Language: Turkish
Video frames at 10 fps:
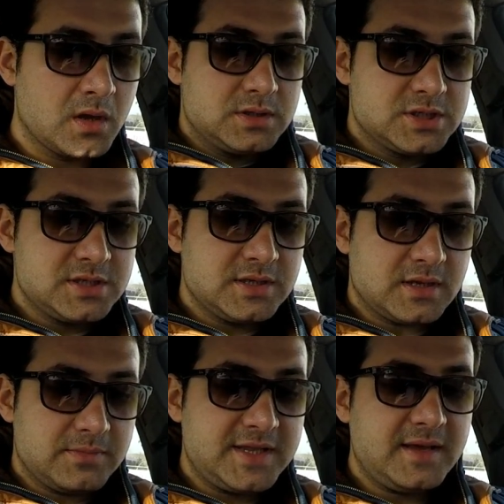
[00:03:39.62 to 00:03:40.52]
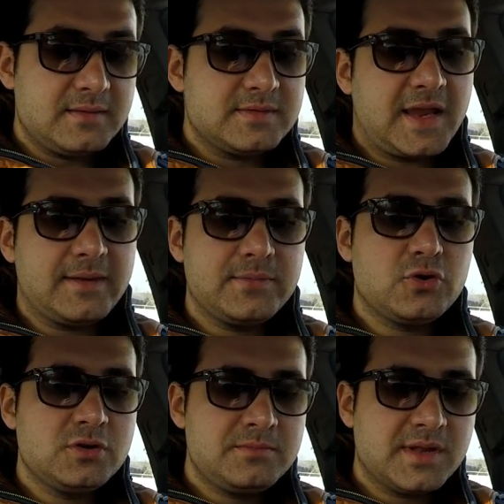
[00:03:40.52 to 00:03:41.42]
Şimdi bir de tek bir
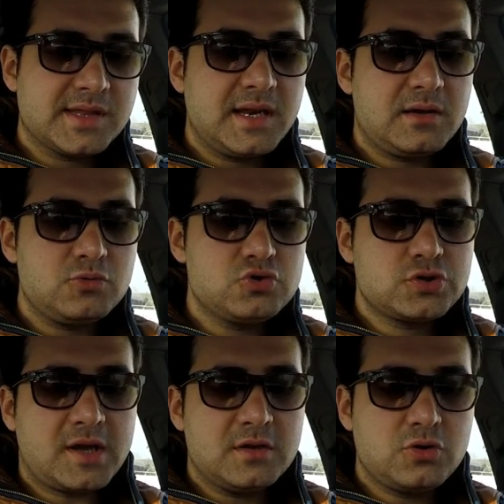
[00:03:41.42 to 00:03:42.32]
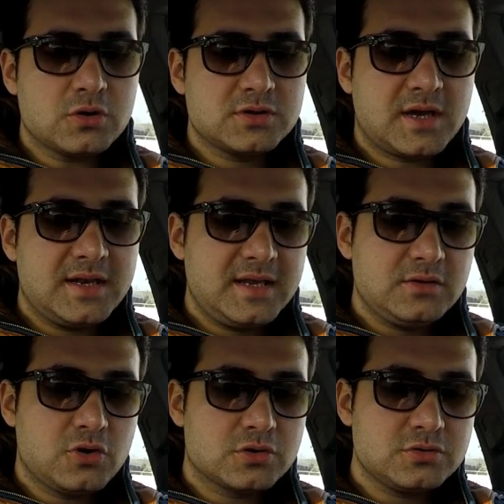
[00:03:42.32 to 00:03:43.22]
oyunun mesela 3 tane 4 tane
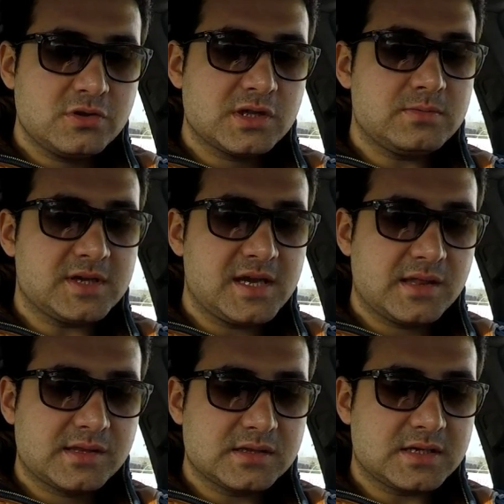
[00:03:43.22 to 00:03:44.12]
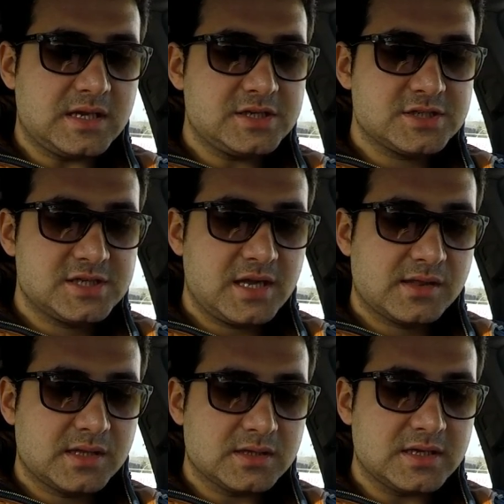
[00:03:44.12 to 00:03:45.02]
gördüğünüz gibi Castle Clash,
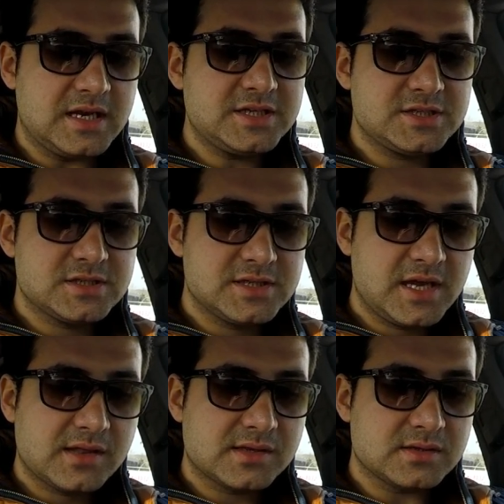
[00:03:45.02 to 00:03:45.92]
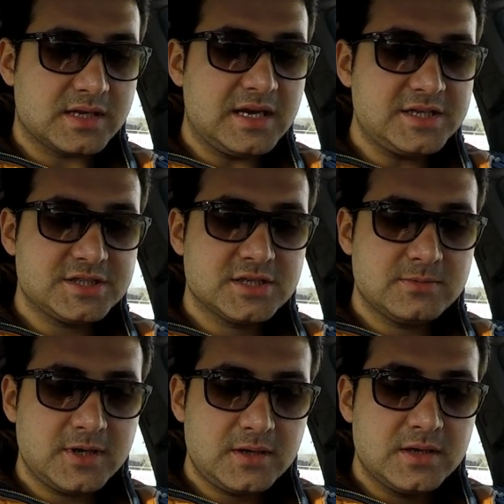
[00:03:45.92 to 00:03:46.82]
Castle Clash, Castle Clash
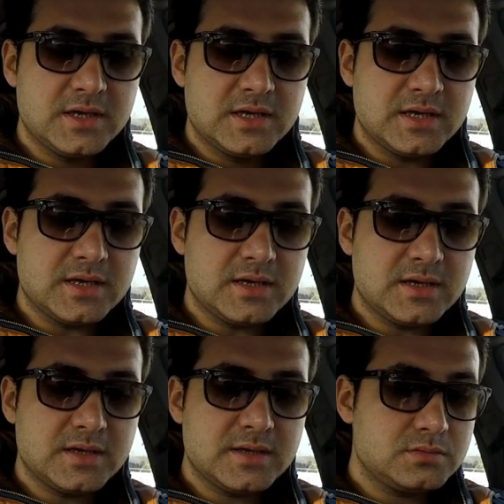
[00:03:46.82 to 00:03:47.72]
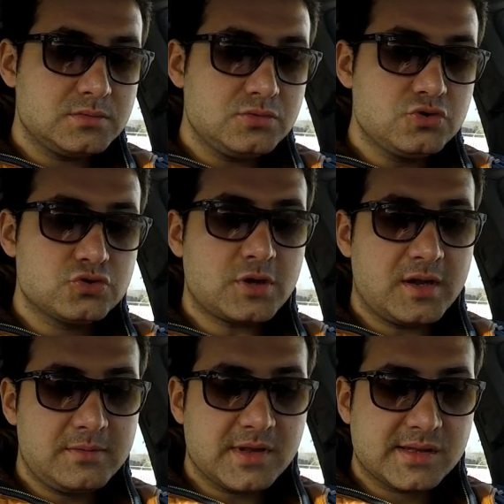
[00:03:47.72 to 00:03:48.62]
gibi e, 3
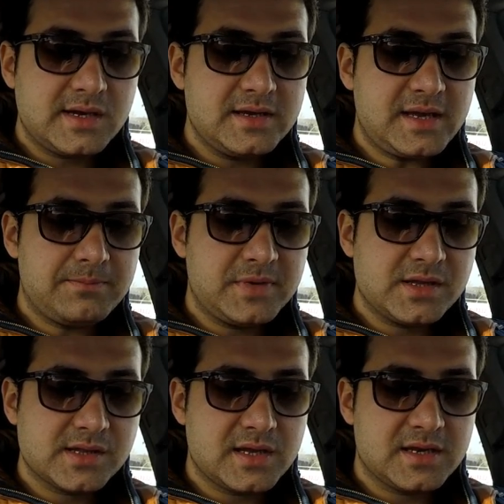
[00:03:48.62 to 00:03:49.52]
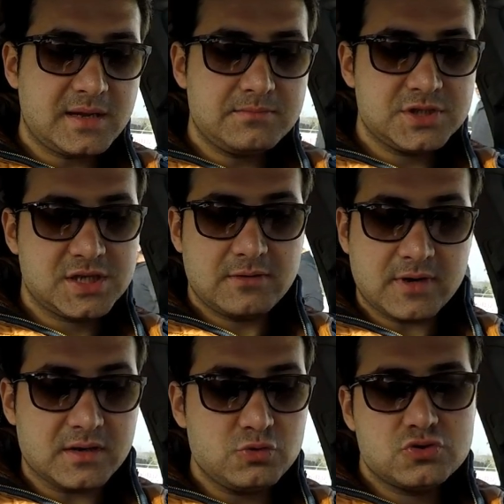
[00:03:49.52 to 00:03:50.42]
tane mesela yapmanız gereken bir şey
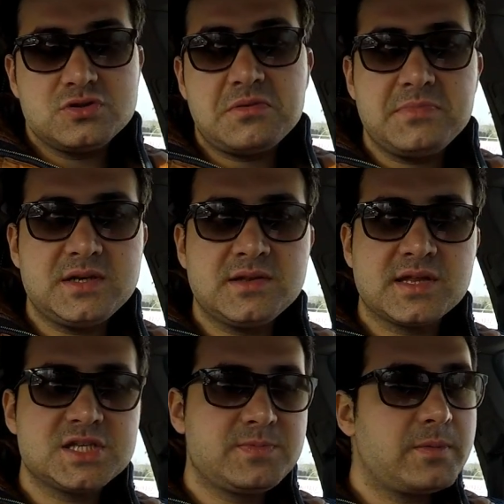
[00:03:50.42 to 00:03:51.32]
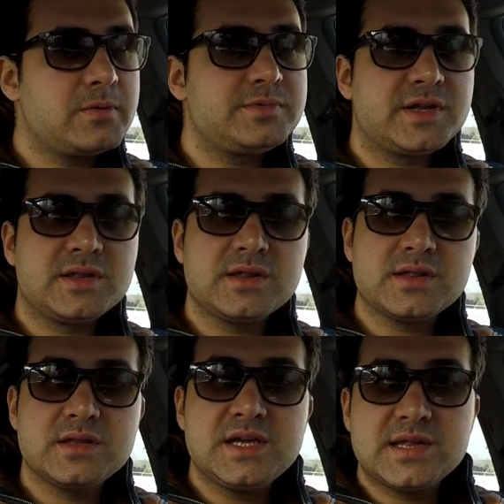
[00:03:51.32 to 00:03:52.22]
var. Üçünden birini seçip
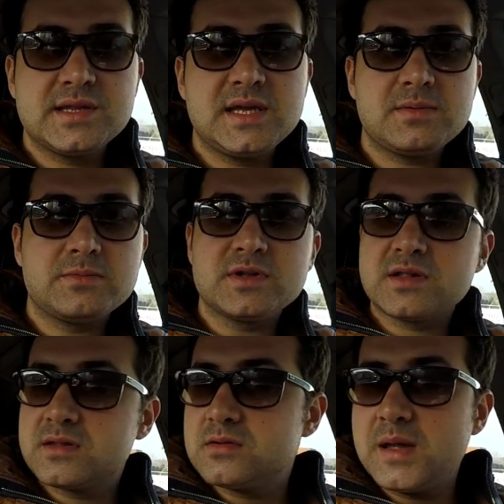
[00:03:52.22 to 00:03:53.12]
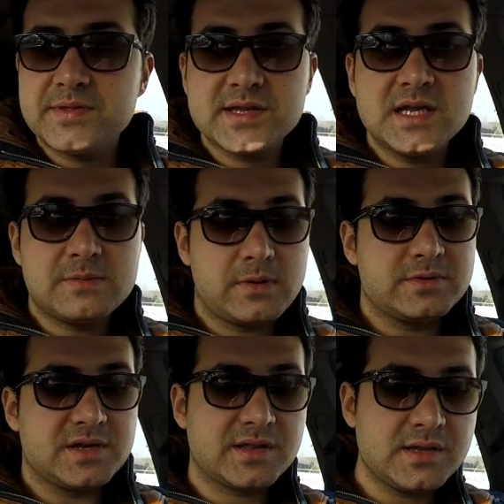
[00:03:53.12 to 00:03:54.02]
yapabilirsiniz. ikisini yapabilirsiniz. Hepsini
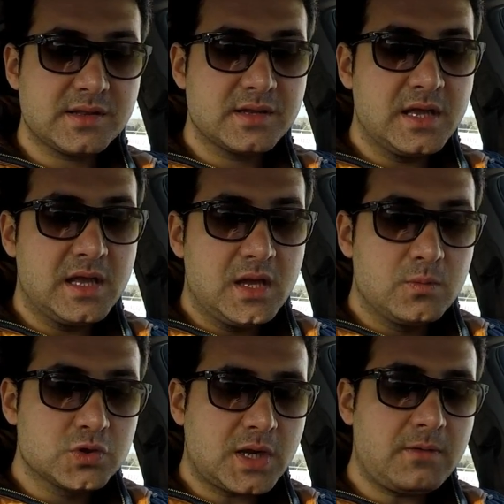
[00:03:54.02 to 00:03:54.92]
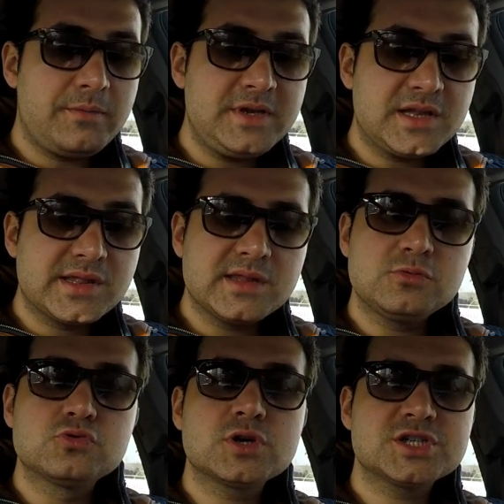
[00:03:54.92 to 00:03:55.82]
yapabilirsiniz. Bu tamamıyla
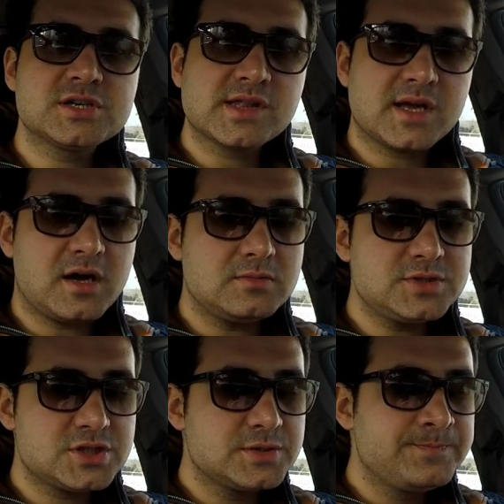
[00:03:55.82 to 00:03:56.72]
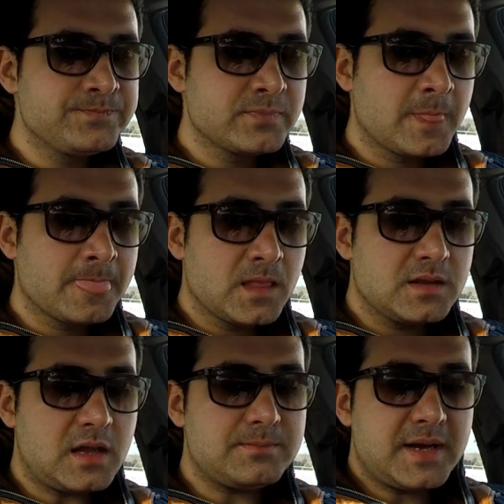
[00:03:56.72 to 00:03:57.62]
sizin uğraşınıza kalmış.
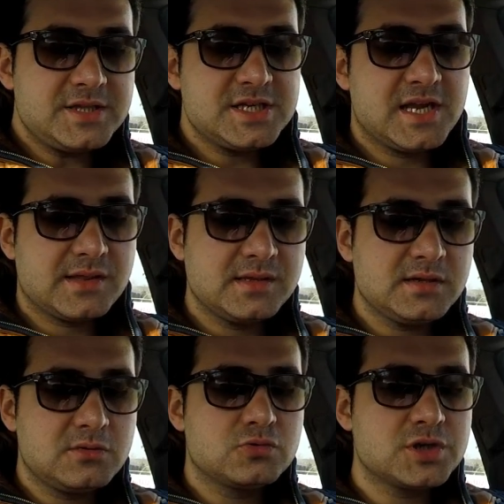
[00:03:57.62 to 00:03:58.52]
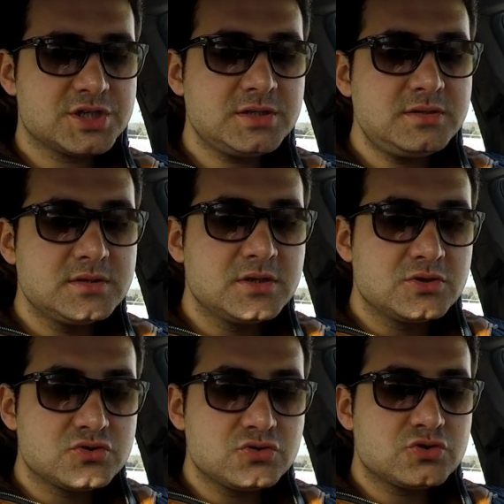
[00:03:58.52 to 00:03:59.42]
Yani bence kesinlikle uğraşın.
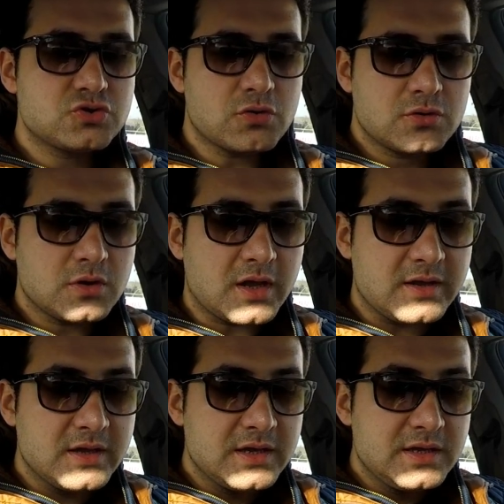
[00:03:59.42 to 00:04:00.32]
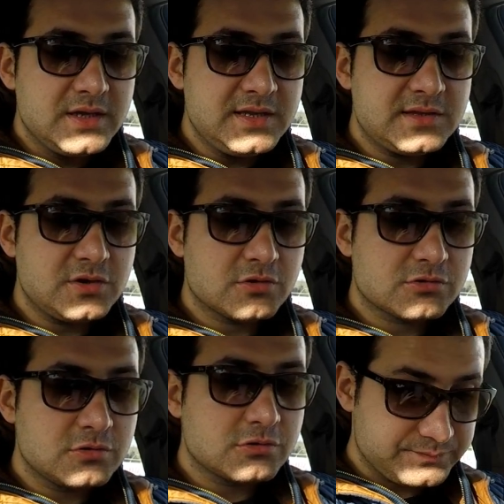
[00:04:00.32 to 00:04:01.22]
Çünkü çok kolay.
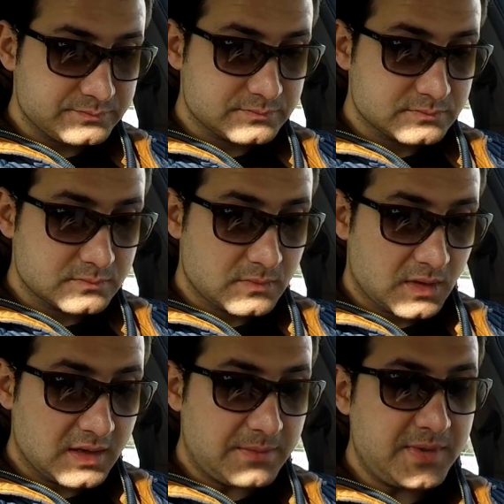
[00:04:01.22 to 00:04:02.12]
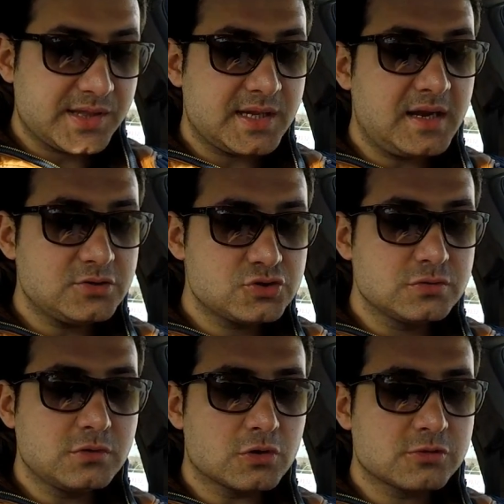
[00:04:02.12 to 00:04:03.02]
İndiriyorsunuz. Ya mesela
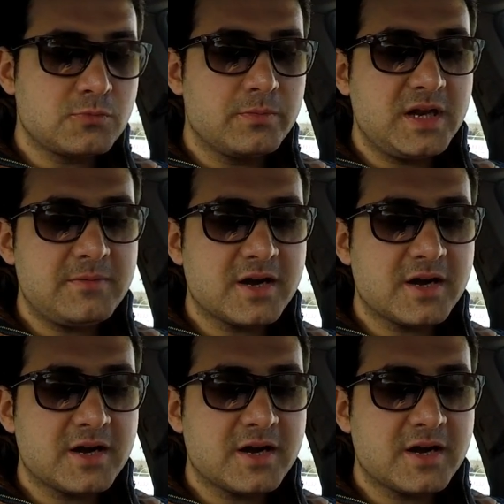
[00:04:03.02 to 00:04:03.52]
şu Lords Mobile